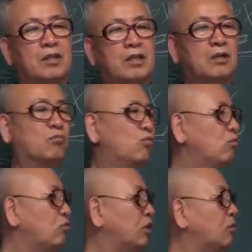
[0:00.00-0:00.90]
그러니까
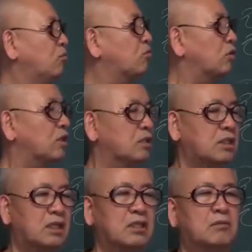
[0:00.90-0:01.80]
무임으로
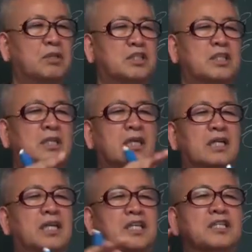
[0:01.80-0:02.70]
되었다 그러면
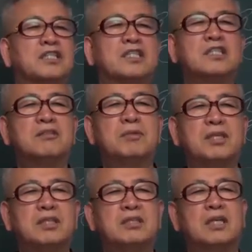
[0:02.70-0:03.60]
천간에 경신금이
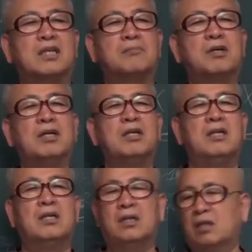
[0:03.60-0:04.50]
있는 사람을
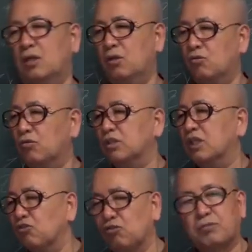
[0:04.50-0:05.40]
오다
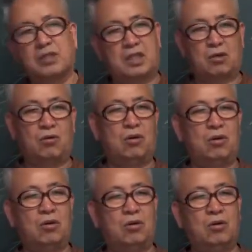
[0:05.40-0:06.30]
놓으면 되고
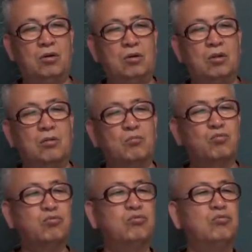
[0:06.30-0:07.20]

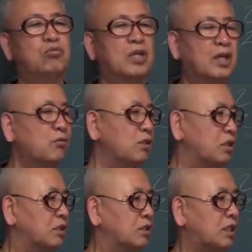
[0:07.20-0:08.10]
무괴로
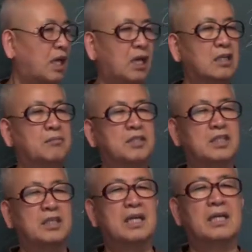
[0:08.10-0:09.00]
되었다. 그러면
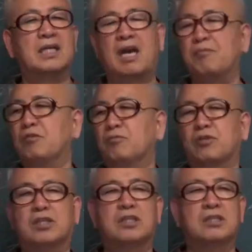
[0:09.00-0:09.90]
천간에 갑을
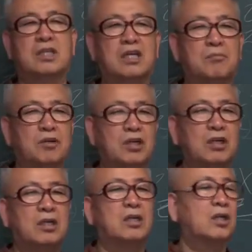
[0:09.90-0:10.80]
무게 있는
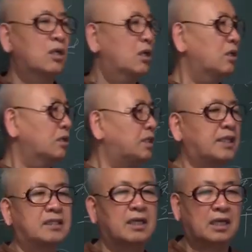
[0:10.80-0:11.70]
사람을
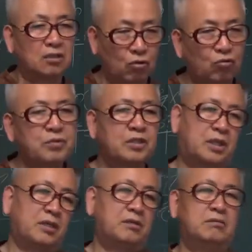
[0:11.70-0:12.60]
데려다가 놓으면 돼요.